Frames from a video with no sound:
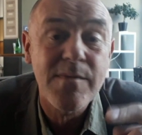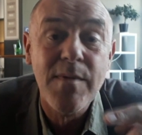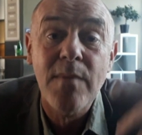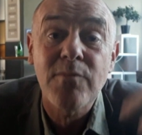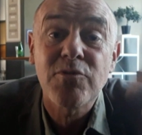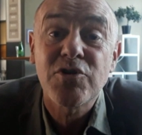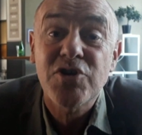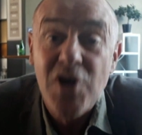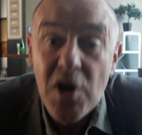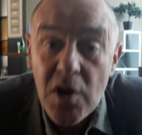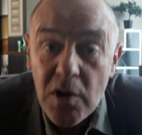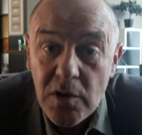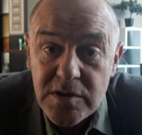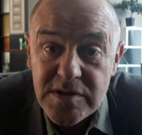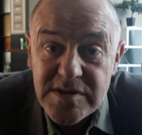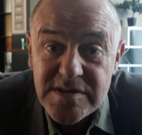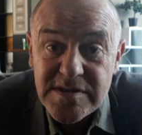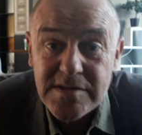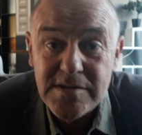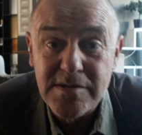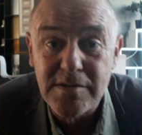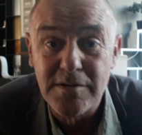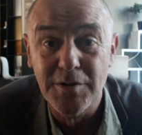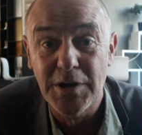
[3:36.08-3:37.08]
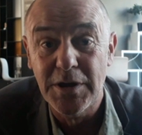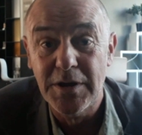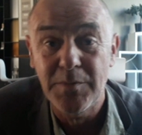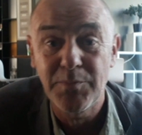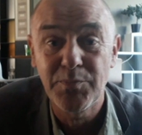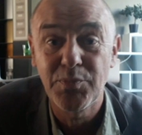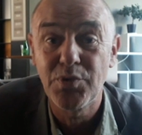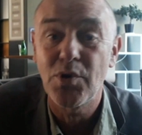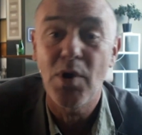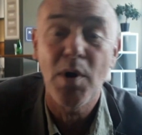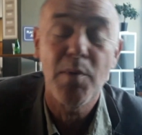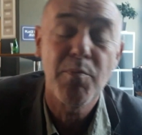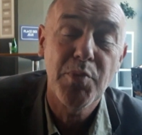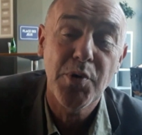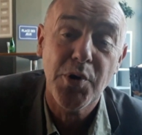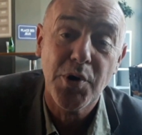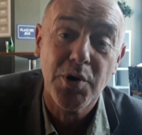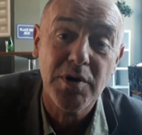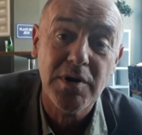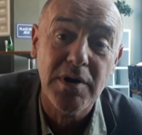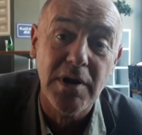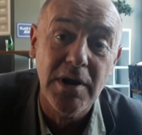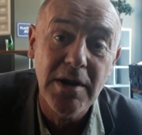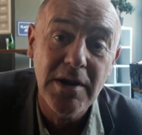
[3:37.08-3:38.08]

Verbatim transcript: mêmes chances et peu importe.